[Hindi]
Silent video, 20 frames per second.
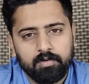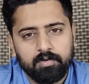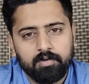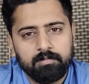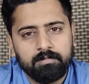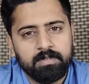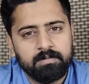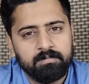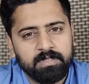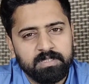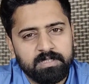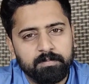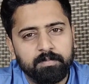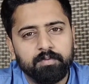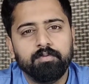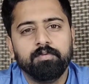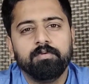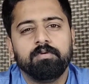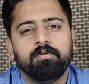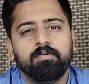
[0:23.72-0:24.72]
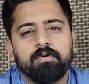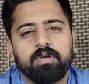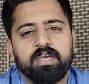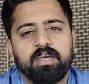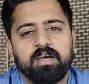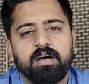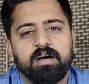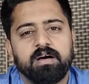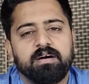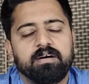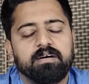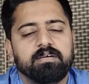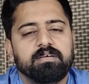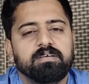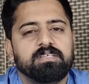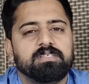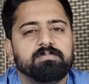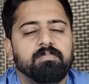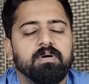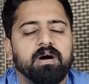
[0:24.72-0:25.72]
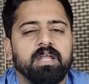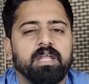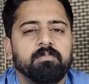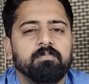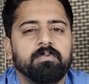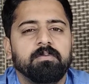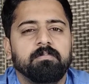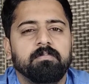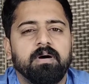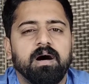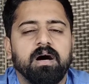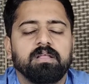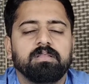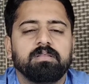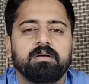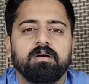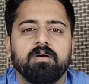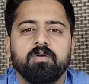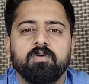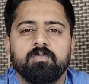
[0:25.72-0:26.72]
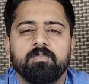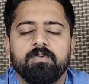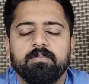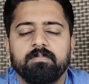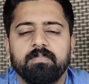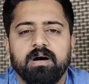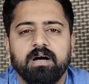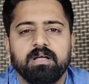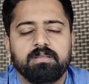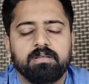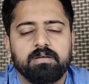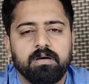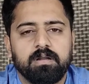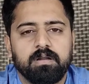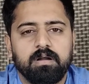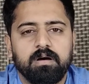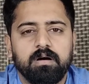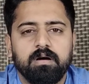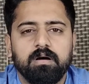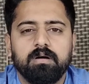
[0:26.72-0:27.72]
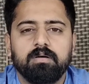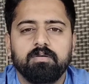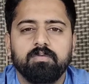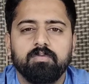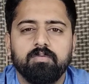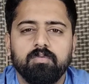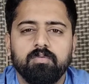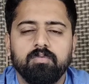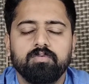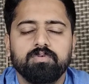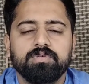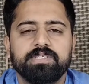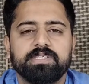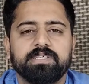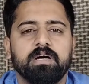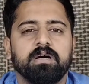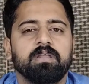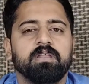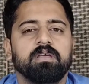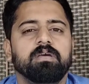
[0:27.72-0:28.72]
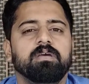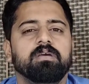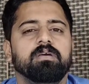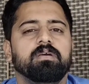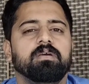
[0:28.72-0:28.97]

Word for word: तो मैं मजबूर हो गया इस बारे में बात करूं मैं बात कर रहा हूं उस साने